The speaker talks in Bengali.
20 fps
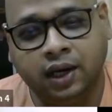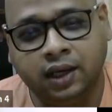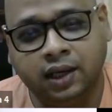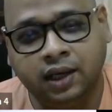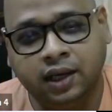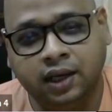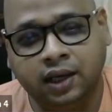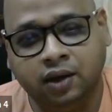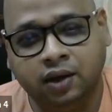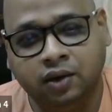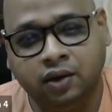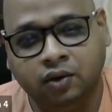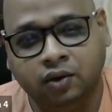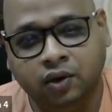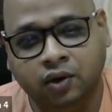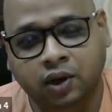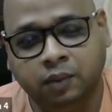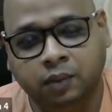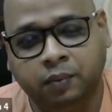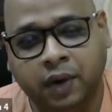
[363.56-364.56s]
লাগিয়ে
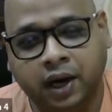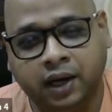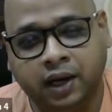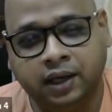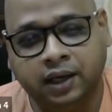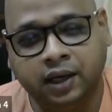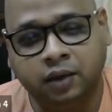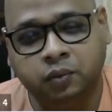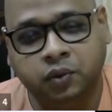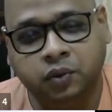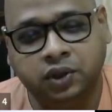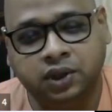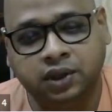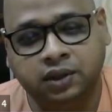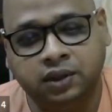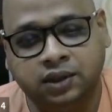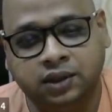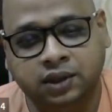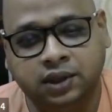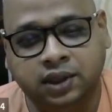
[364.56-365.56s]
ওই পাখিটার প্রতি
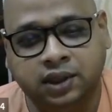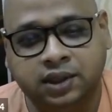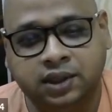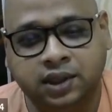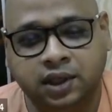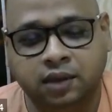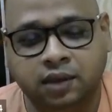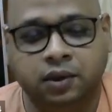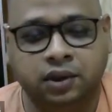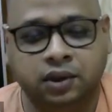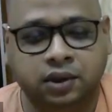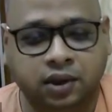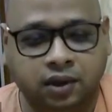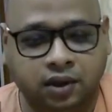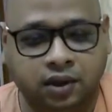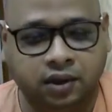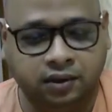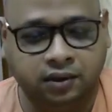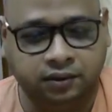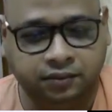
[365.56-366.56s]
হচ্ছে দৃষ্টি নিবদ্ধ
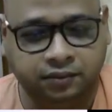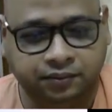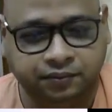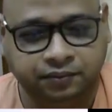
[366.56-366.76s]
করো